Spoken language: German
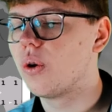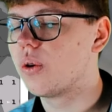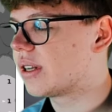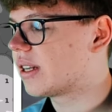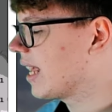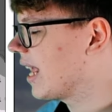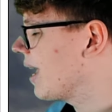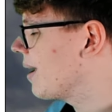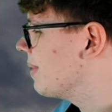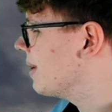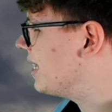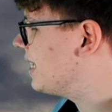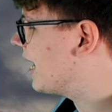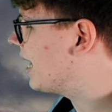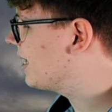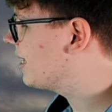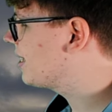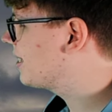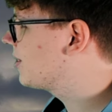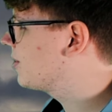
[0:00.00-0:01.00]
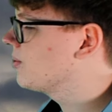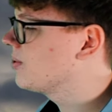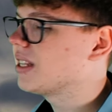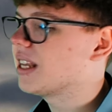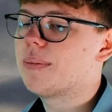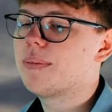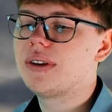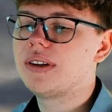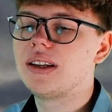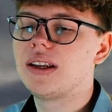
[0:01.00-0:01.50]
Und dann käme das
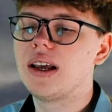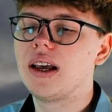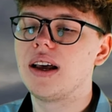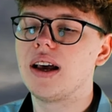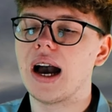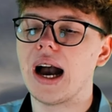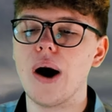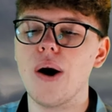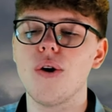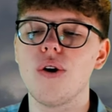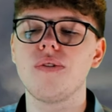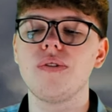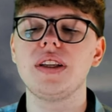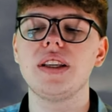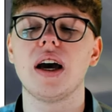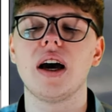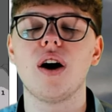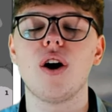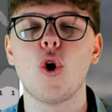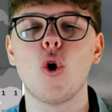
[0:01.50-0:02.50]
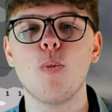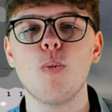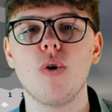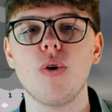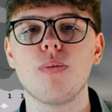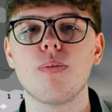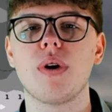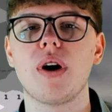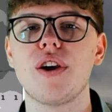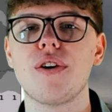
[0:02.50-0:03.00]
zusammen auch wieder um
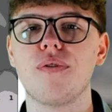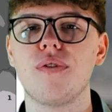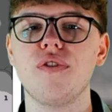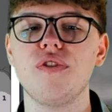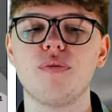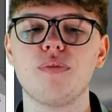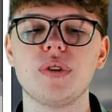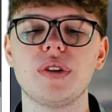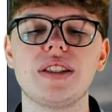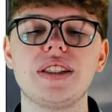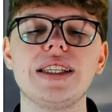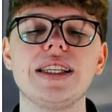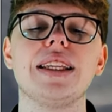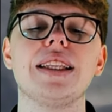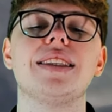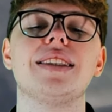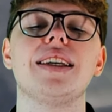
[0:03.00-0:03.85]
und bei fünf bis zehn